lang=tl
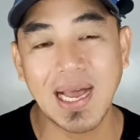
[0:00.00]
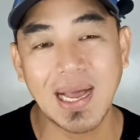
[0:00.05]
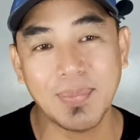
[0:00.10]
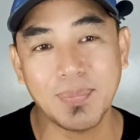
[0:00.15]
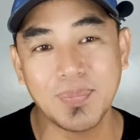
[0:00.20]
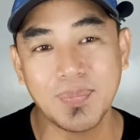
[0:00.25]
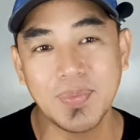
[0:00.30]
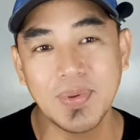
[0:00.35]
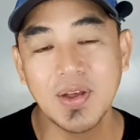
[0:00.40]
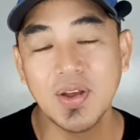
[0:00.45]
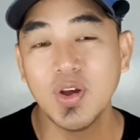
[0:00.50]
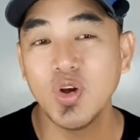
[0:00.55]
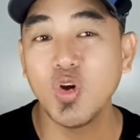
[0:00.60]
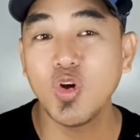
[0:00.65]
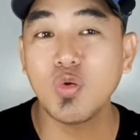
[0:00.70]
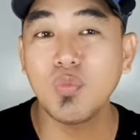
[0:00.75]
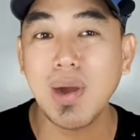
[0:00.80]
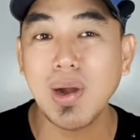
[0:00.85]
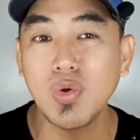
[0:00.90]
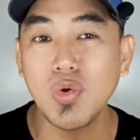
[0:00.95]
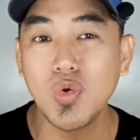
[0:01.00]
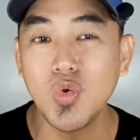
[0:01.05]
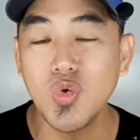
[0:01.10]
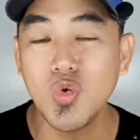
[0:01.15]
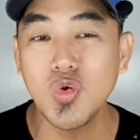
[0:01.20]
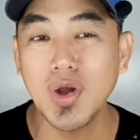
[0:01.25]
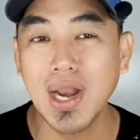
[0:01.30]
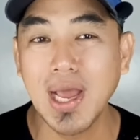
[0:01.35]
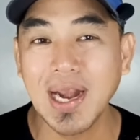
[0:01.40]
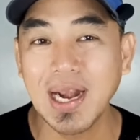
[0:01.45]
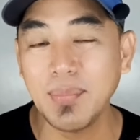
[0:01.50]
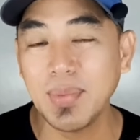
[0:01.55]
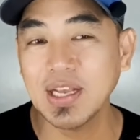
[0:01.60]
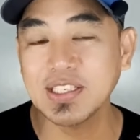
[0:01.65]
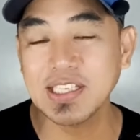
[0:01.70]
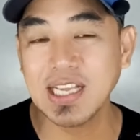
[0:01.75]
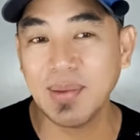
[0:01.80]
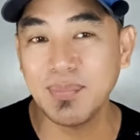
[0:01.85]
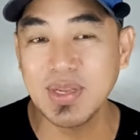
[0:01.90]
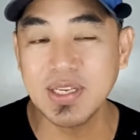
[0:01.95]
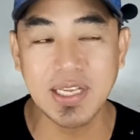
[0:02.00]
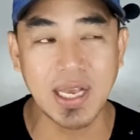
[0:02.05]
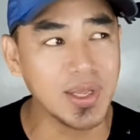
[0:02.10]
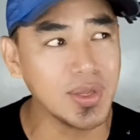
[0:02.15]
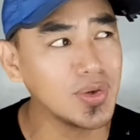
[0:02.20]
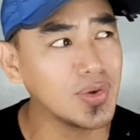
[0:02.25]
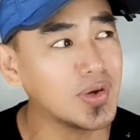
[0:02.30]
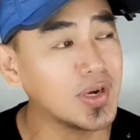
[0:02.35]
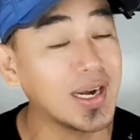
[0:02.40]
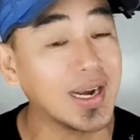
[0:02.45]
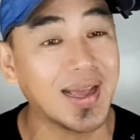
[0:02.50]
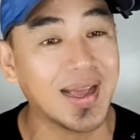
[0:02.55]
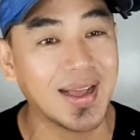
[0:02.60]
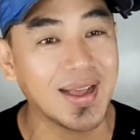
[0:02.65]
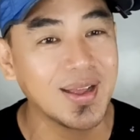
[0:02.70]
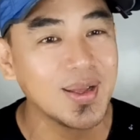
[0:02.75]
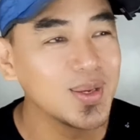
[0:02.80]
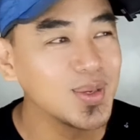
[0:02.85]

up or mangunguna na magsabi sa iyo na